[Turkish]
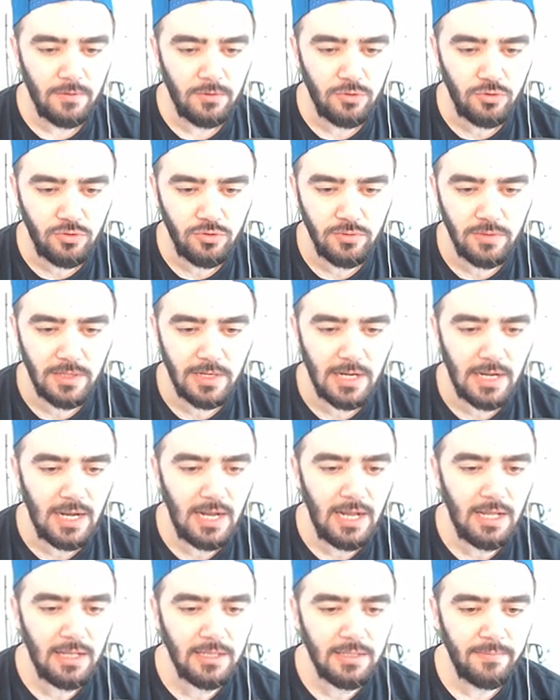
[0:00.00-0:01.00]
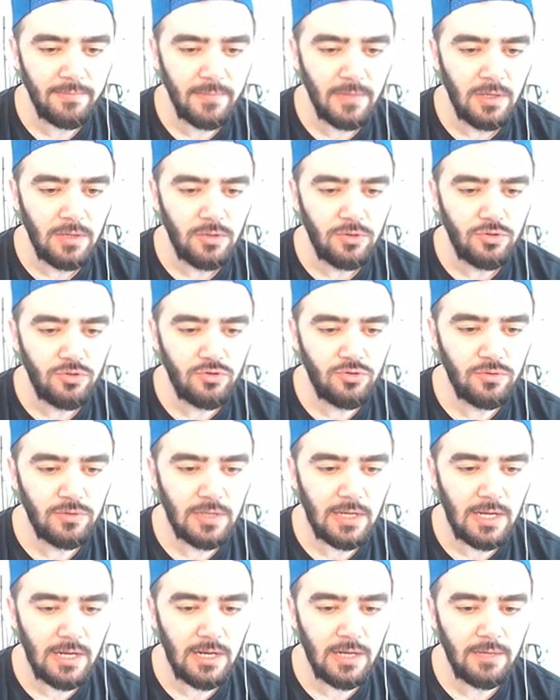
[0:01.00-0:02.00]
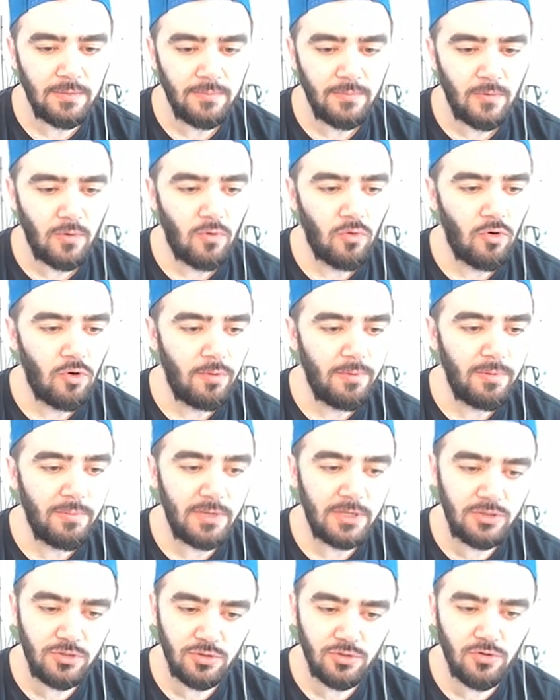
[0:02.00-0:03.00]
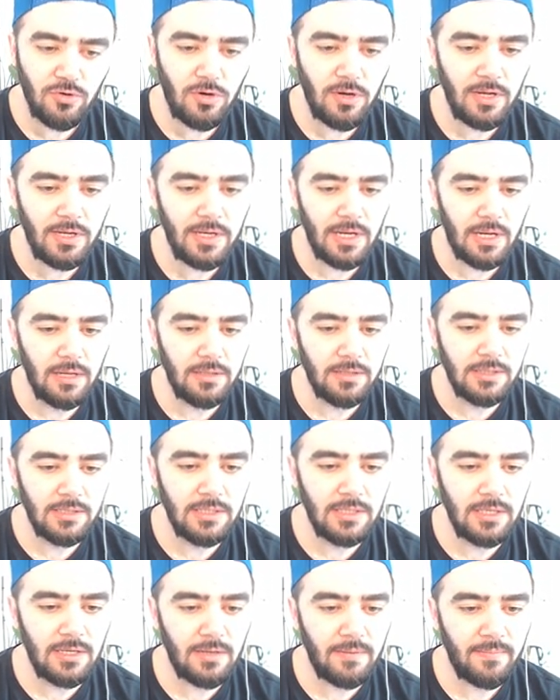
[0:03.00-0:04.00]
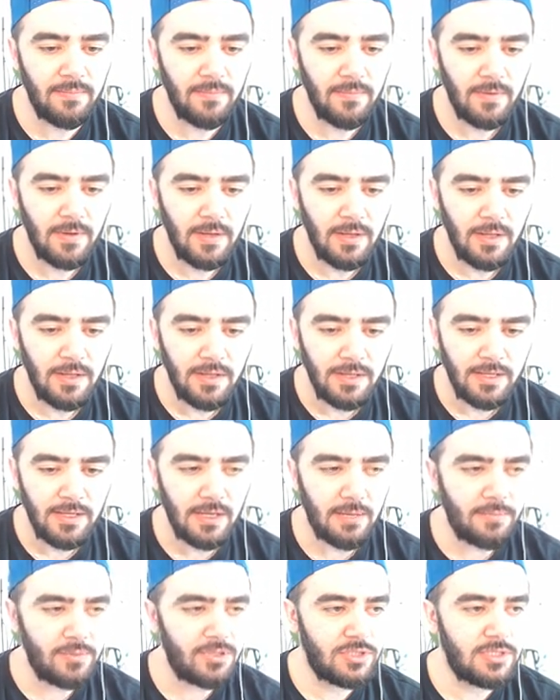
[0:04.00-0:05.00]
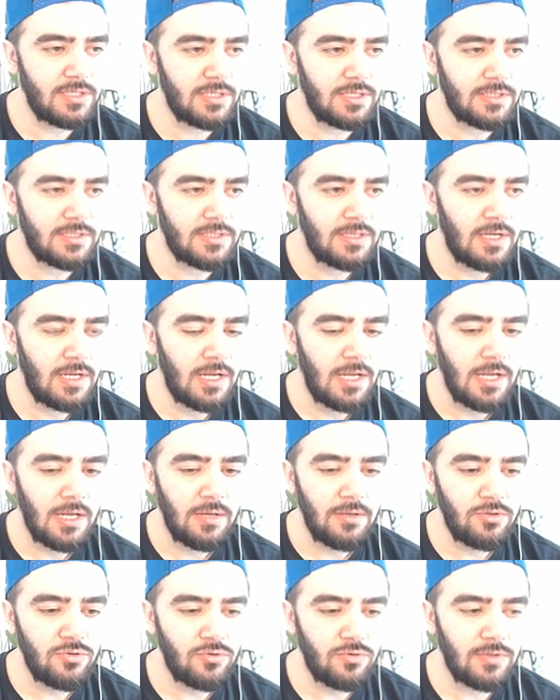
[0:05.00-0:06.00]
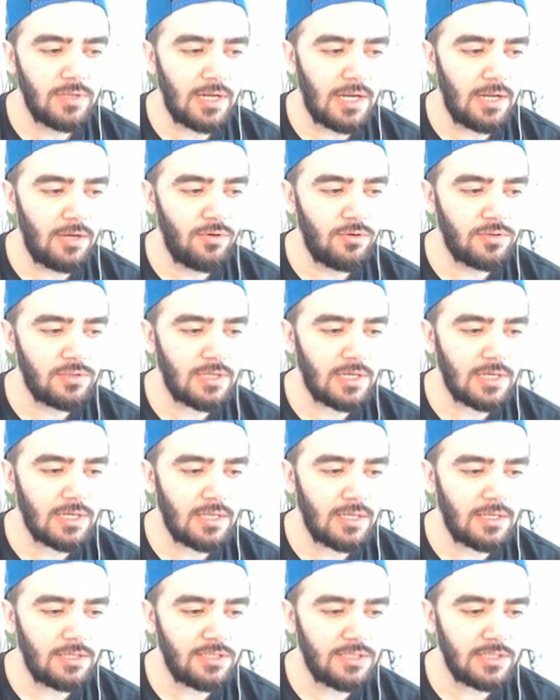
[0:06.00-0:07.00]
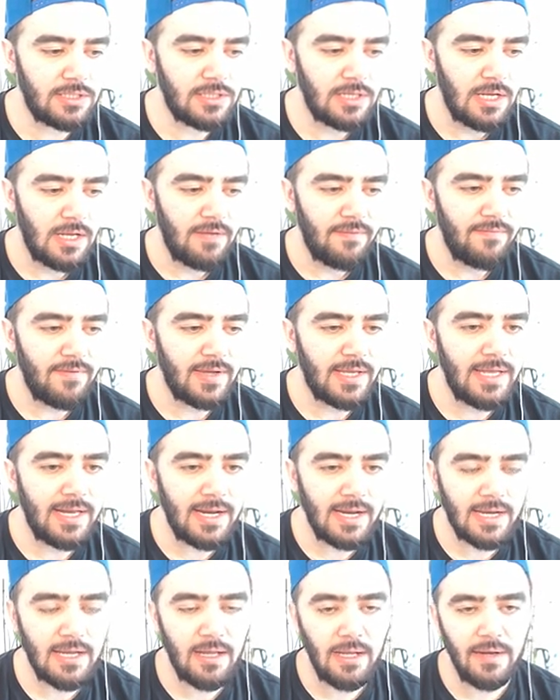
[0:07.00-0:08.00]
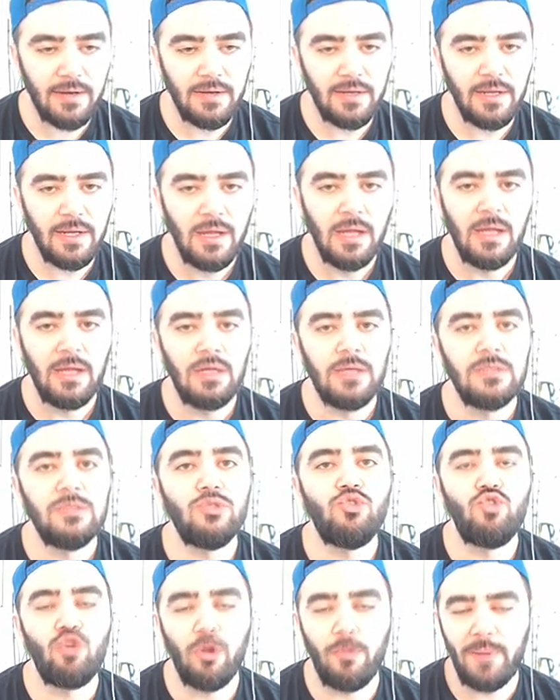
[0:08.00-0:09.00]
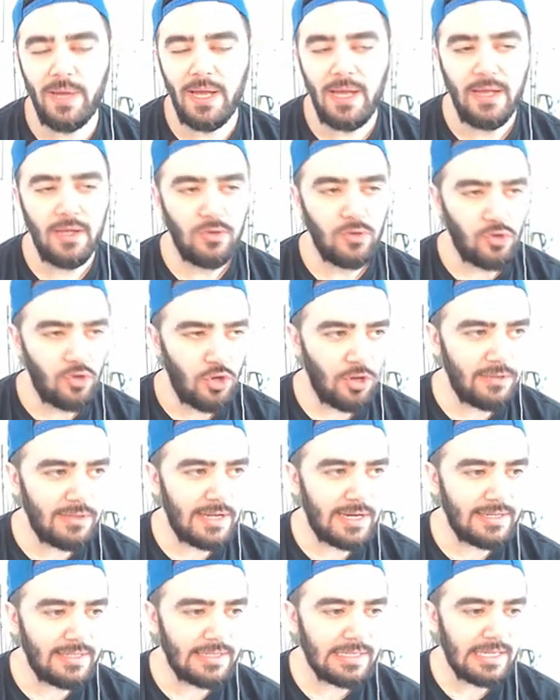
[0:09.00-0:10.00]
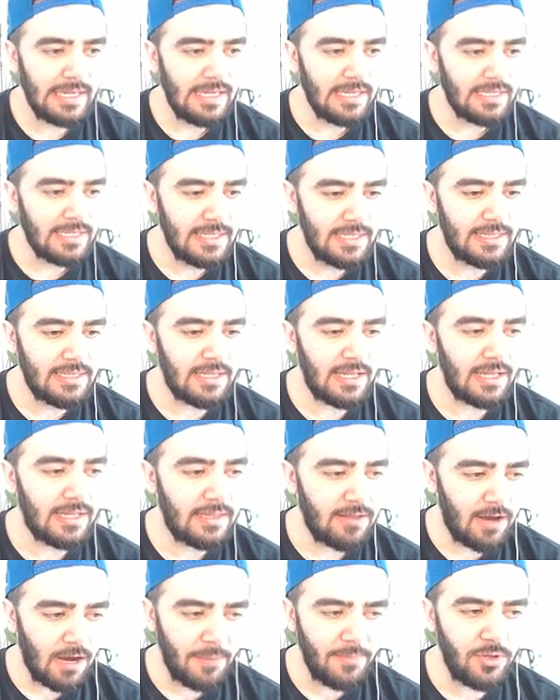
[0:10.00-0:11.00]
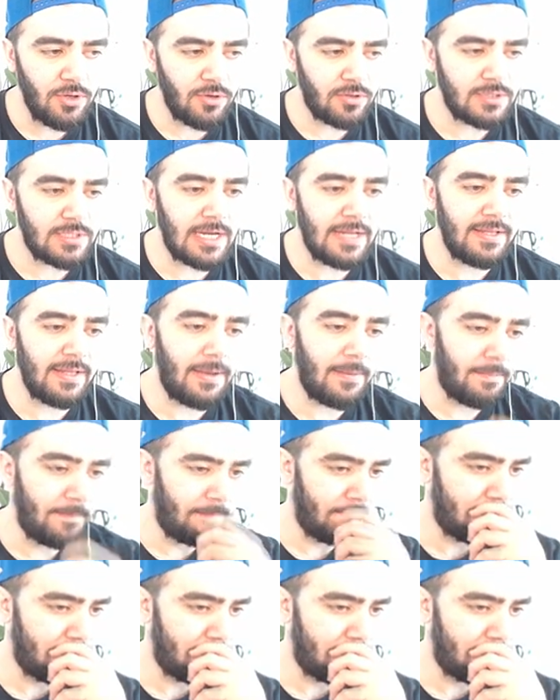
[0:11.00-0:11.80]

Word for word: Şunları aldım. Şunu da alalım. Oo 1500 coin alırım. Yapıştır. Şunu da alıyoruz arkadaşlar. Ve geriye kalanını çöpe gönderdik. Gitti. Devam ediyoruz. Hadi.